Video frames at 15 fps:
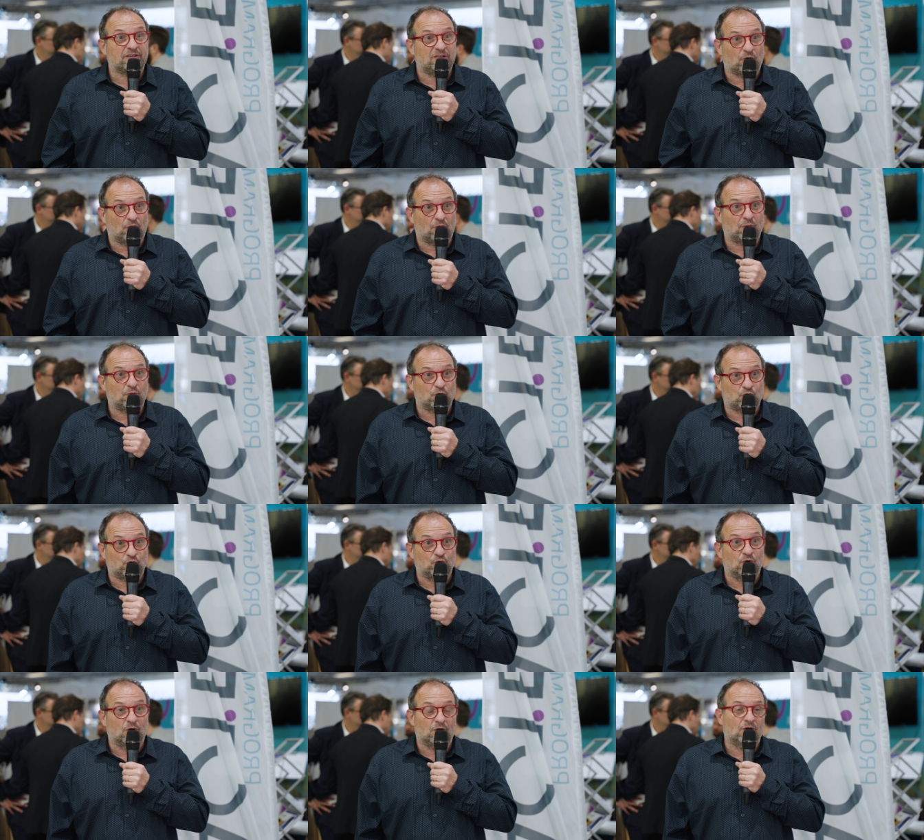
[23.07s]
qui ont
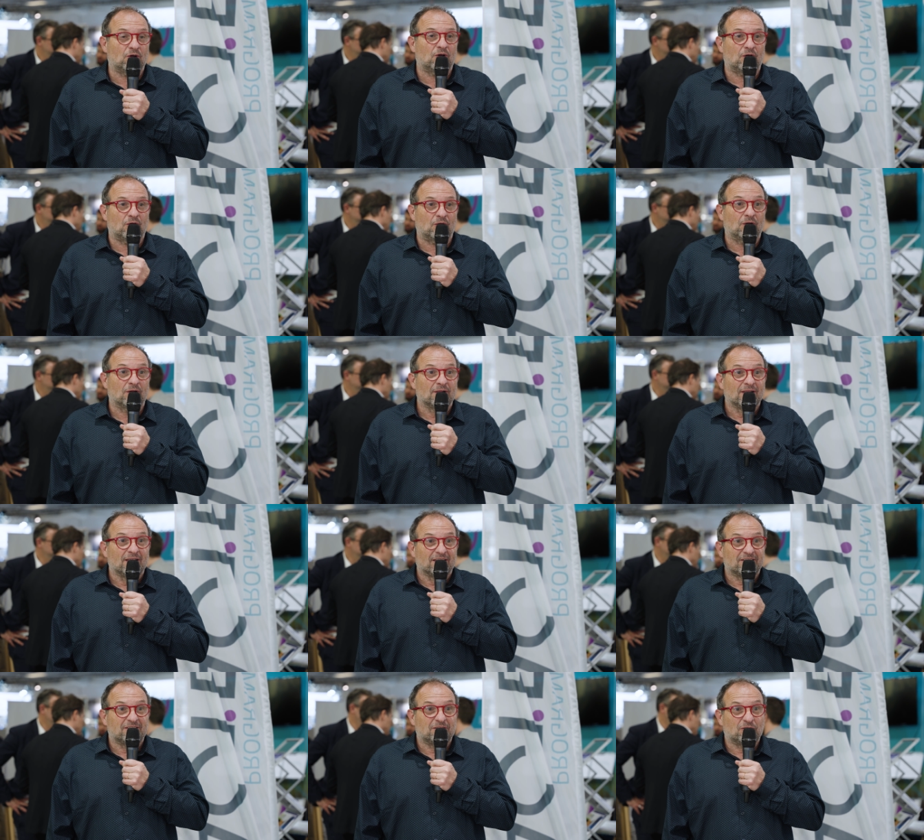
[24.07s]
beaucoup
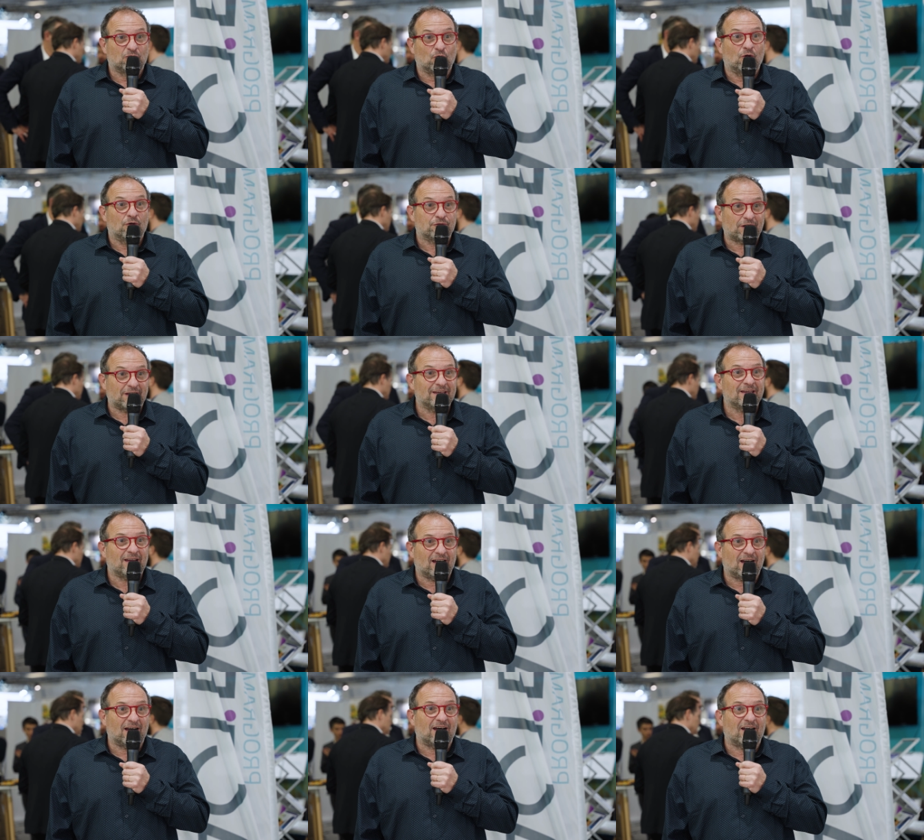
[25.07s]
œuvré
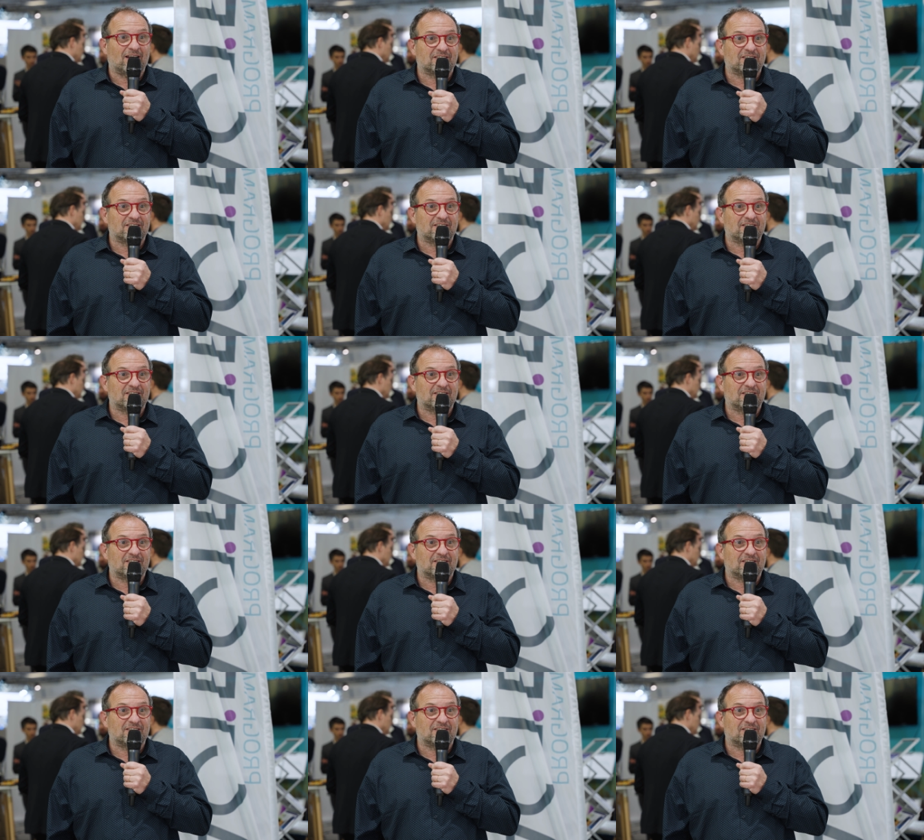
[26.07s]
à,